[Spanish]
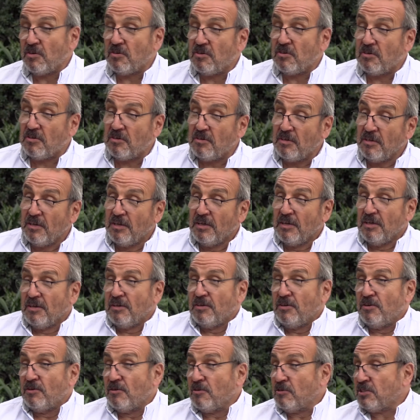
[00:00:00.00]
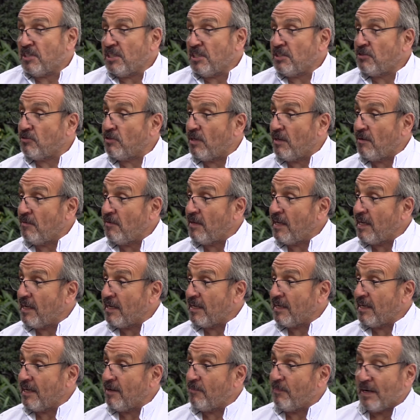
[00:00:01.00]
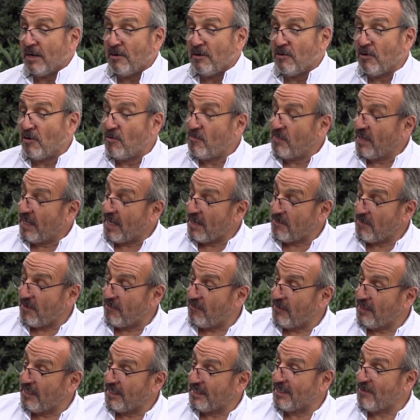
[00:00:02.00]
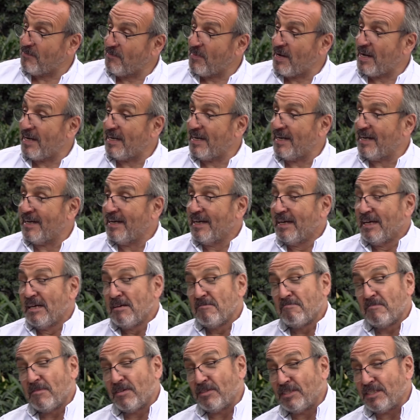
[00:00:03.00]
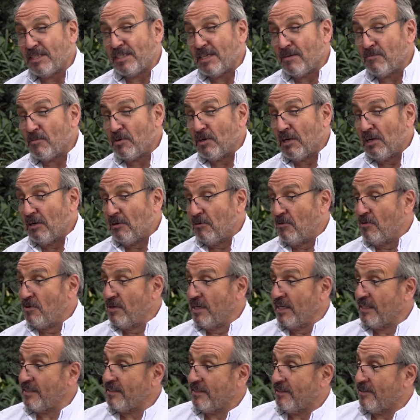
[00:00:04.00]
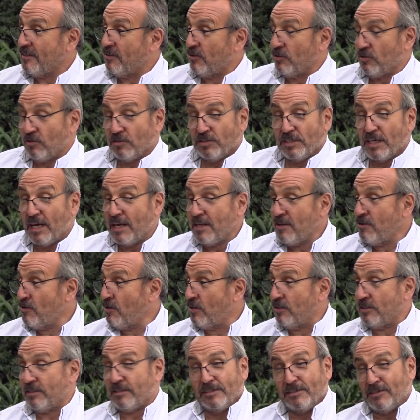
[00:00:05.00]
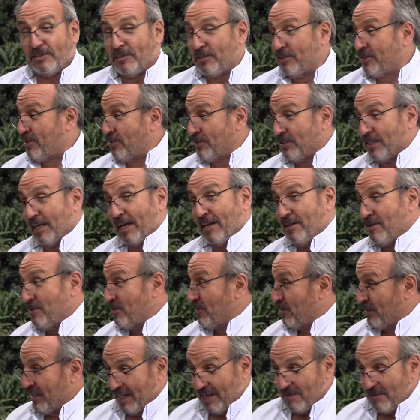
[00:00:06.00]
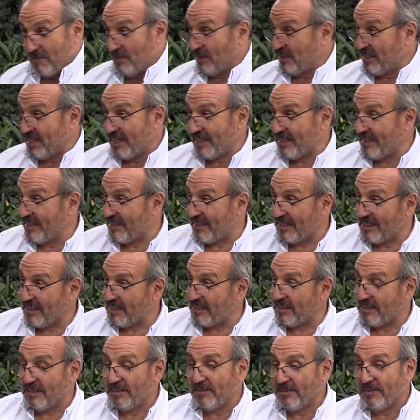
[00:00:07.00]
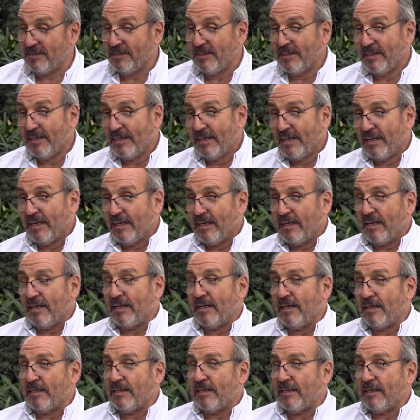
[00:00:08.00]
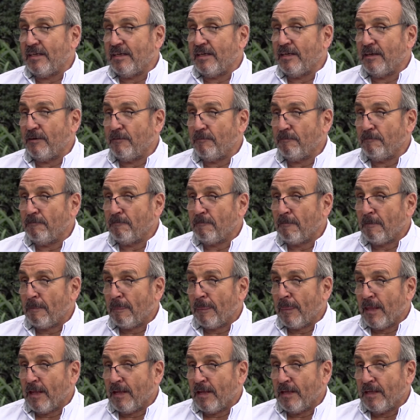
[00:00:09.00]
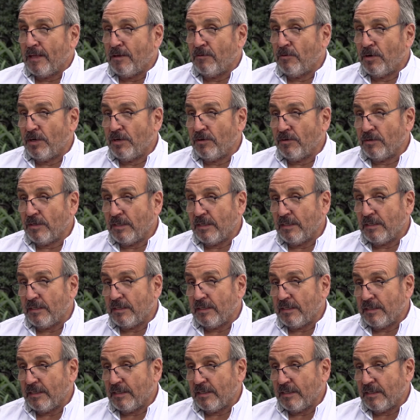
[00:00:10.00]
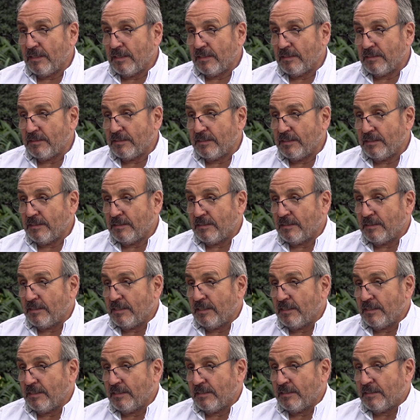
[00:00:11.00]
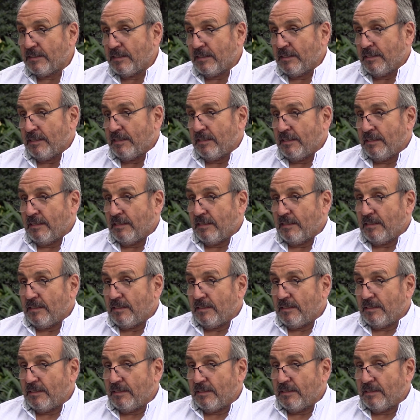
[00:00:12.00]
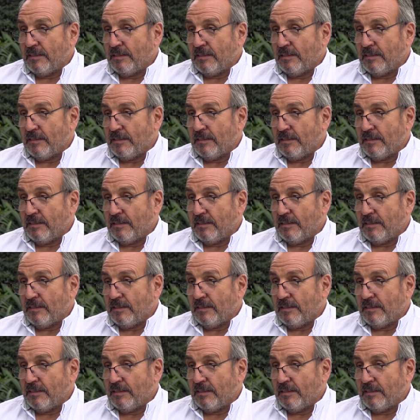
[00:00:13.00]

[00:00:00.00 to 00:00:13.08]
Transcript: no, no cosecho el viernes para no complicarme el fin de semana, cosechamos el lunes, otros años, otros años no tenemos esa chance, ¿no? Ah, ah. Este, y bueno, este, si, si,